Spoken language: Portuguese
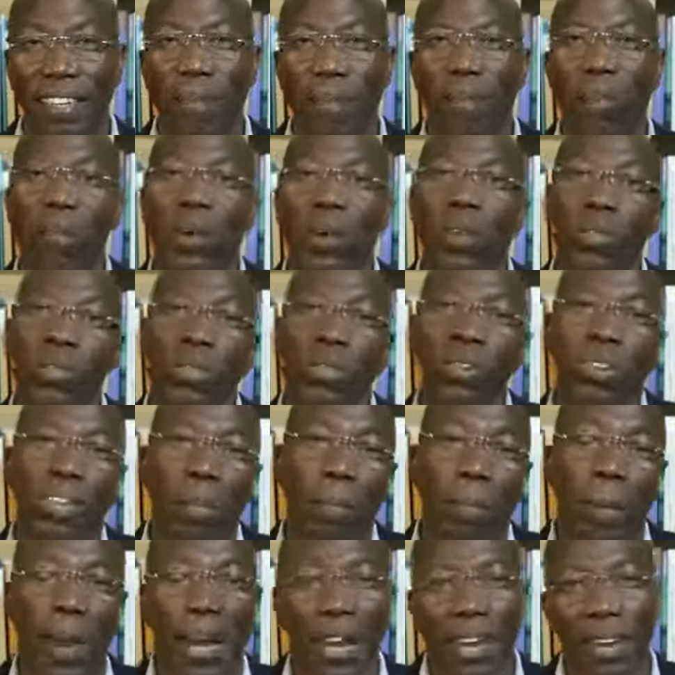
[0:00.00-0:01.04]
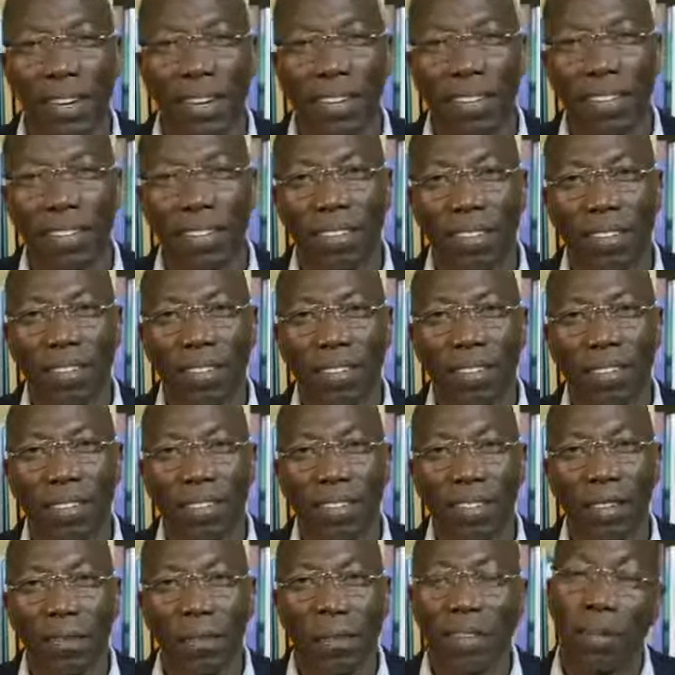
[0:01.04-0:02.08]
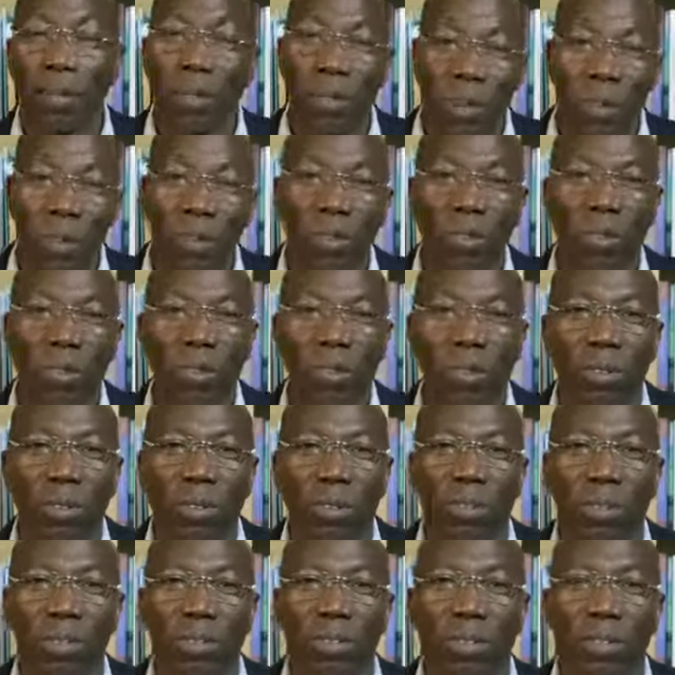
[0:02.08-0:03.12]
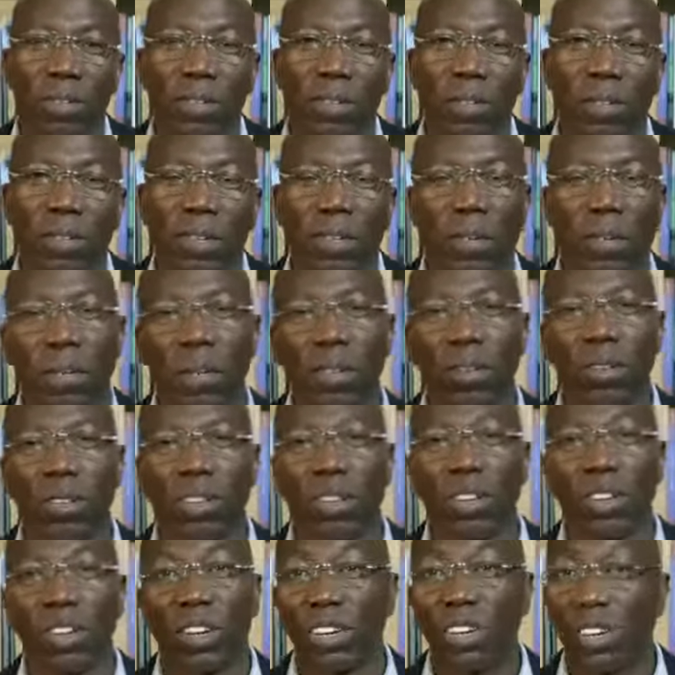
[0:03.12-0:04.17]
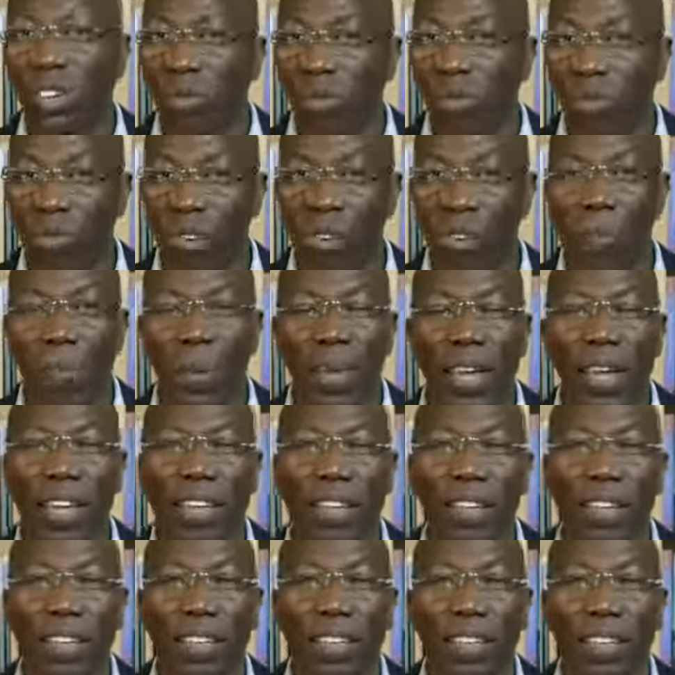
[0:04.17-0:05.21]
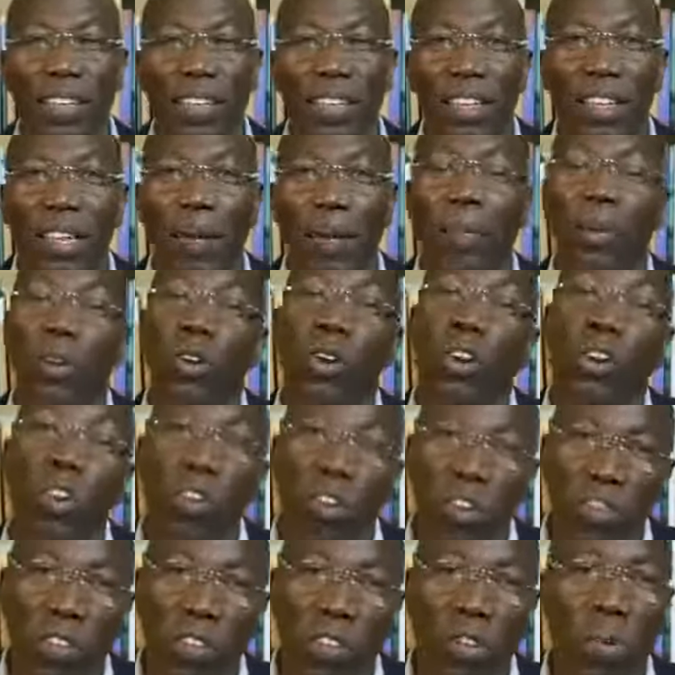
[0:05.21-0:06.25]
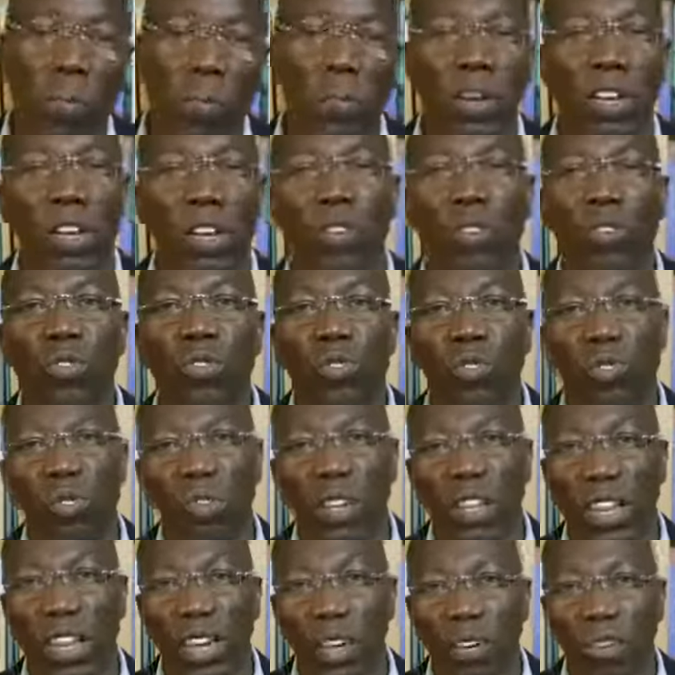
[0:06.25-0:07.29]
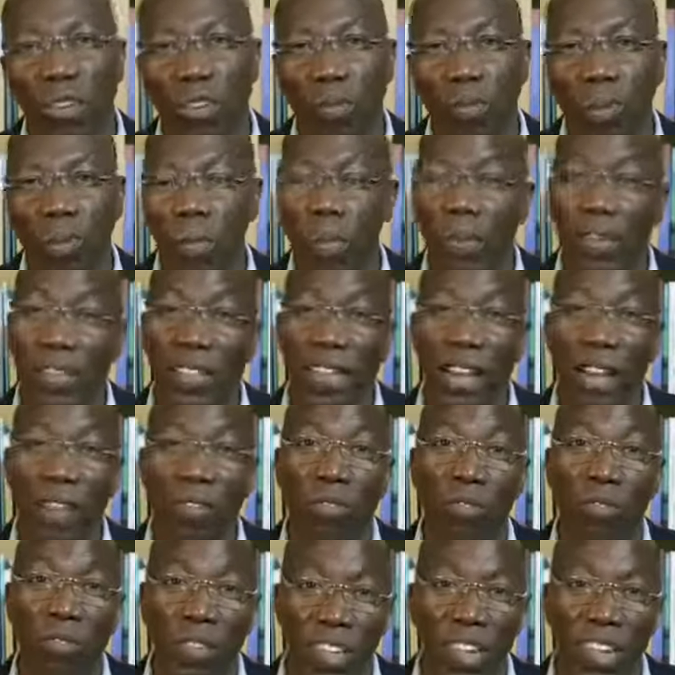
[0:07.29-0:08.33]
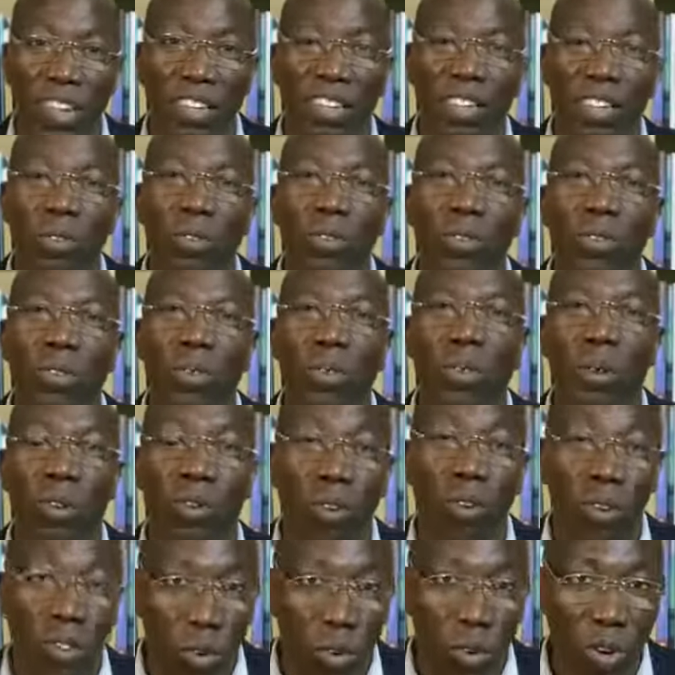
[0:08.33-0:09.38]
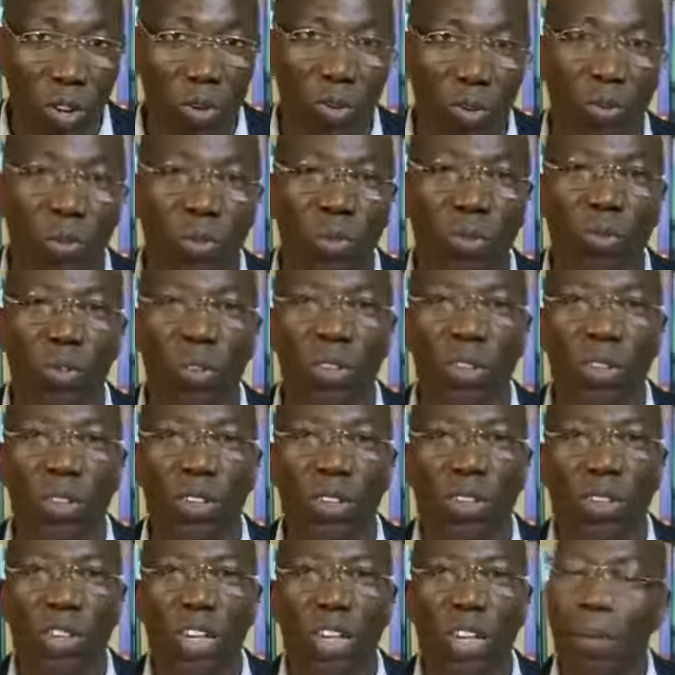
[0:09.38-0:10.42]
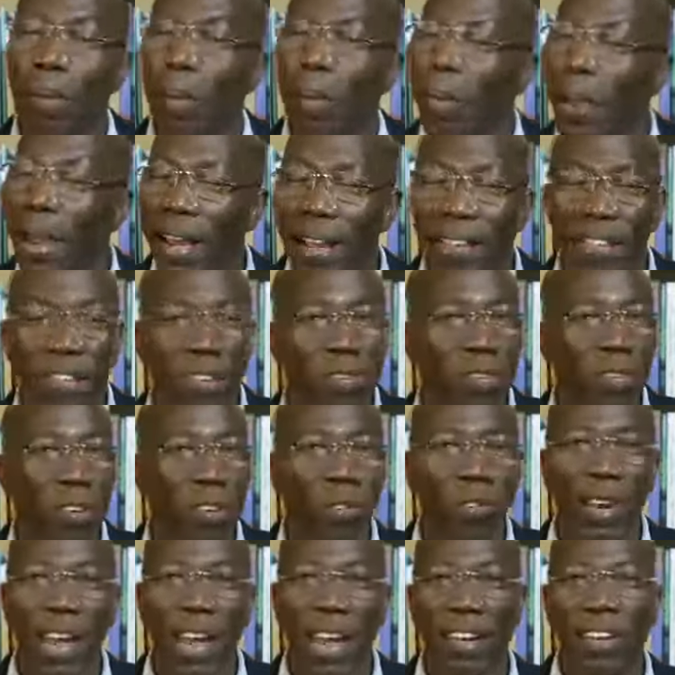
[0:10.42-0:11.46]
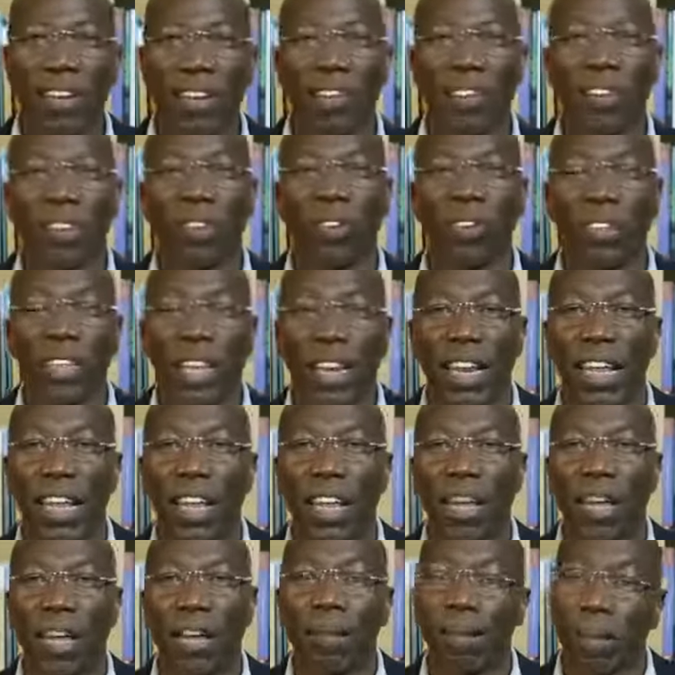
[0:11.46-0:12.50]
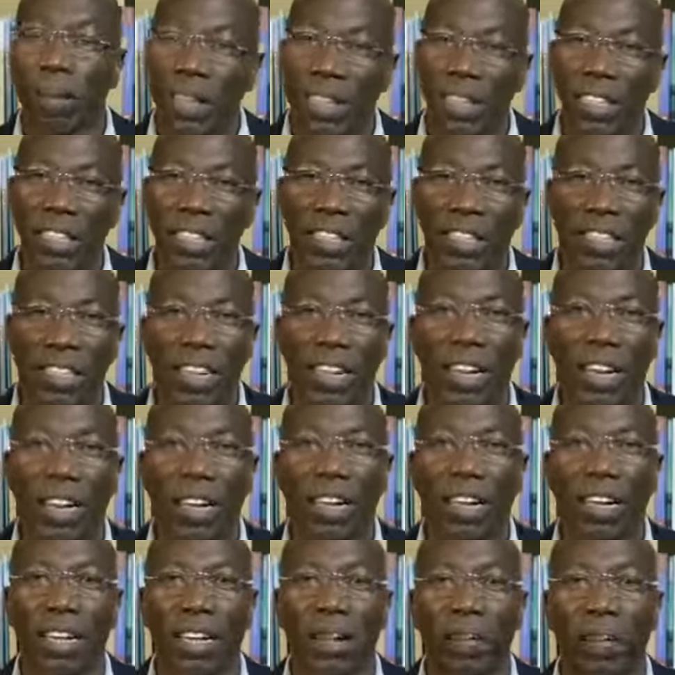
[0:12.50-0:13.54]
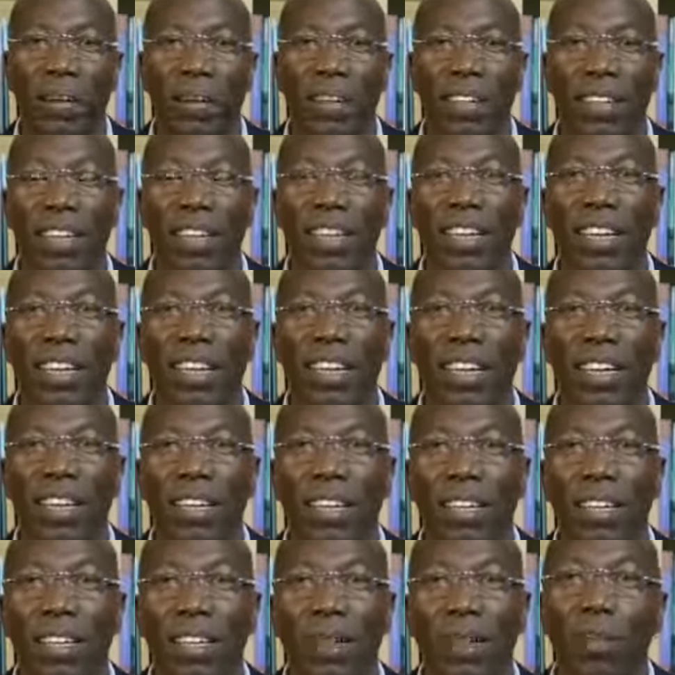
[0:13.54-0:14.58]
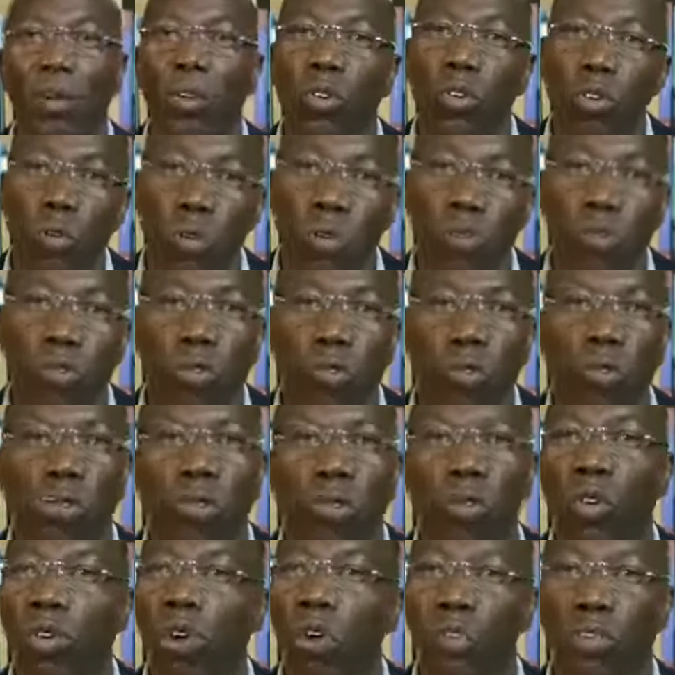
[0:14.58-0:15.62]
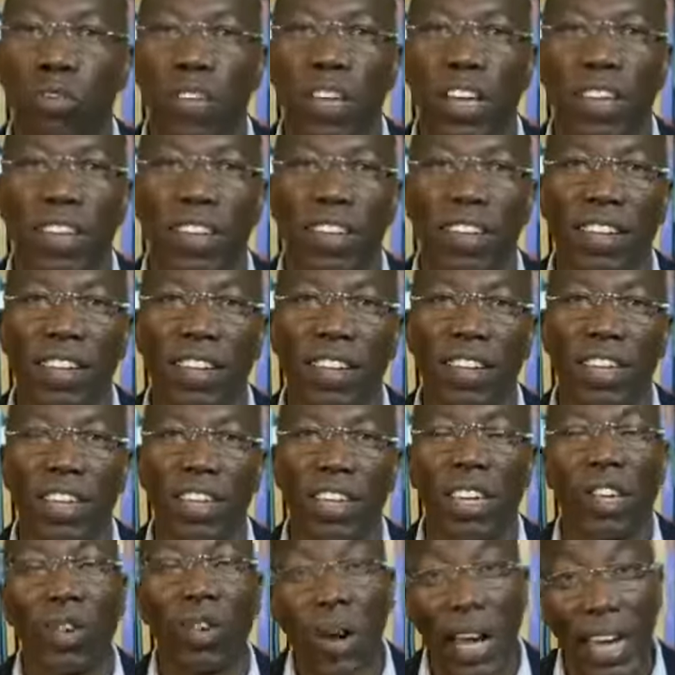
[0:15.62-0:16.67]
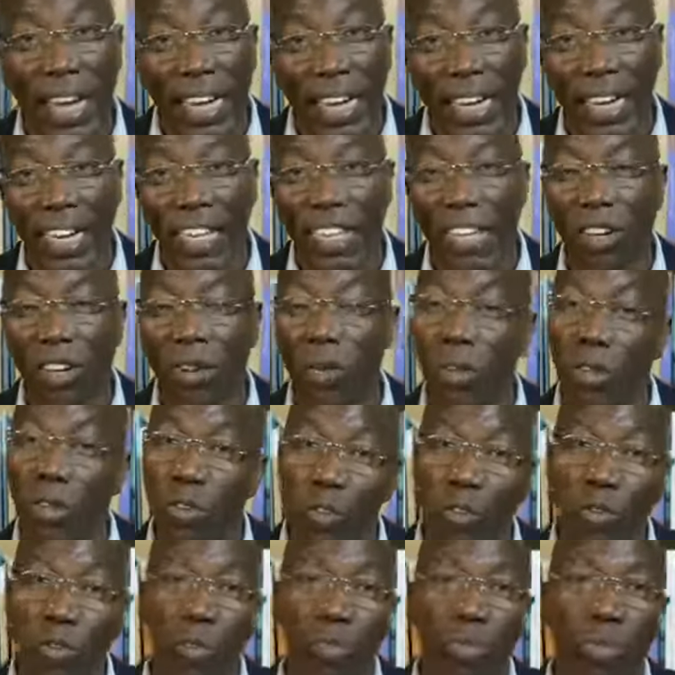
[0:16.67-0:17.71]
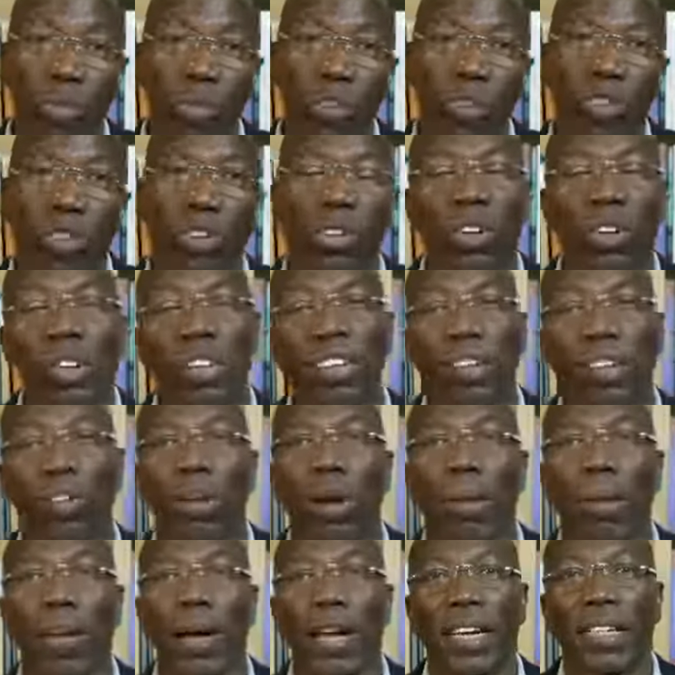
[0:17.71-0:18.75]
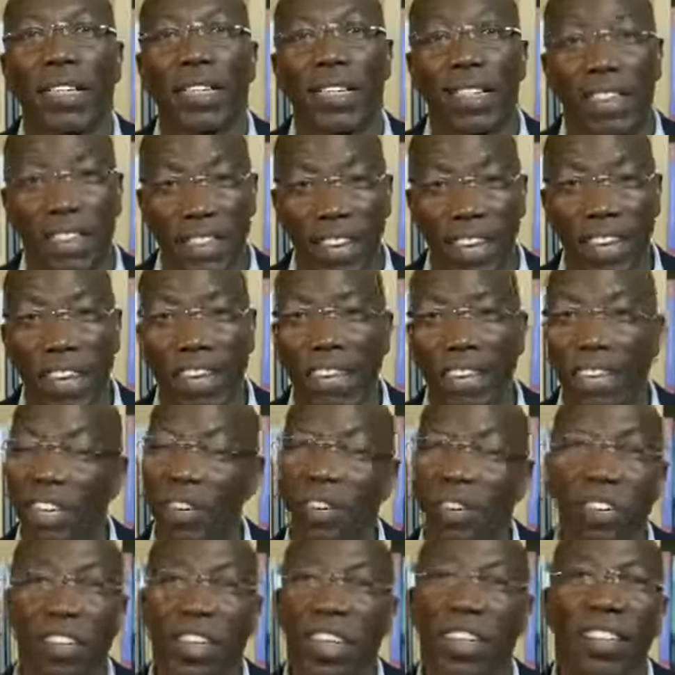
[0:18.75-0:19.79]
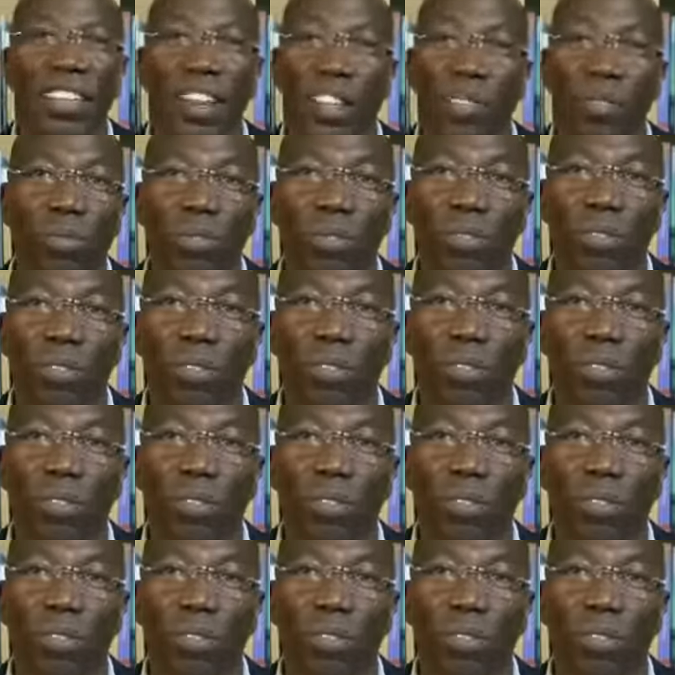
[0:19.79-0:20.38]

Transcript: aqui é o momento que nós estamos tá para para se vir em outro, para se contra nós está tudo de pé e para nós renovar nosso pedido junto de Deus, para estar no vida com saúde, para nós continuar junto e para mais dificuldades que nós temos, que o país está a apresentar, para nós haver futuro com confiança e não acredita como junto não seremos capazes de sair e não sair direito.